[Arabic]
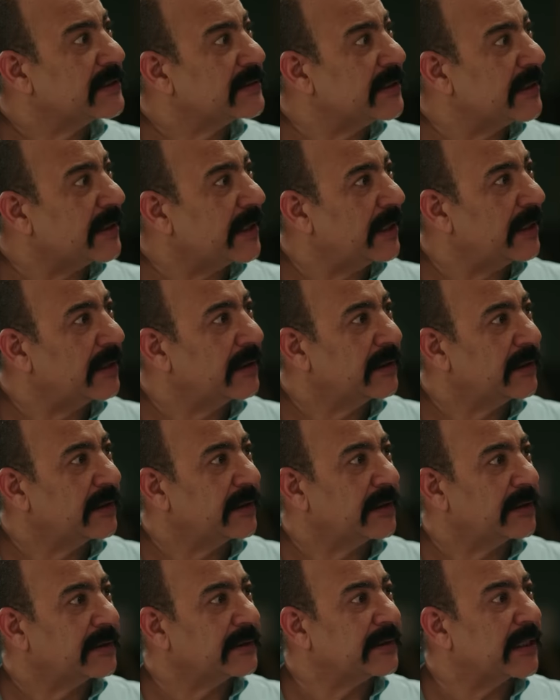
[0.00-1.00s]
حاشا لله
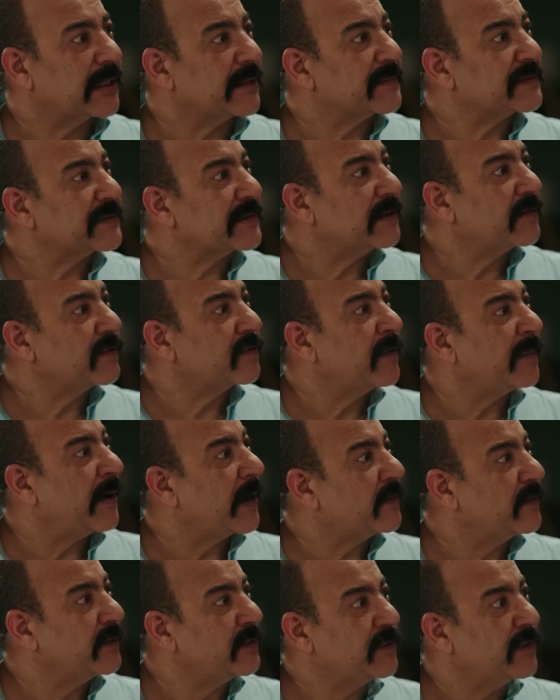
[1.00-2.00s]
ده انا بصلي الجمعه
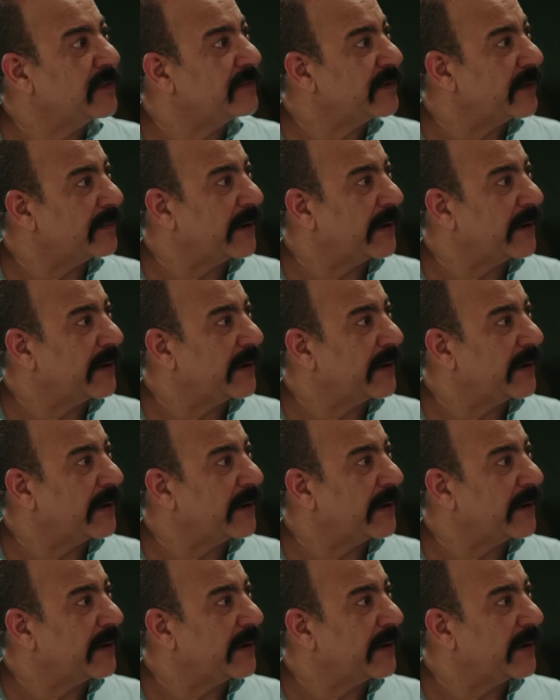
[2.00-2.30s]
كل يوم في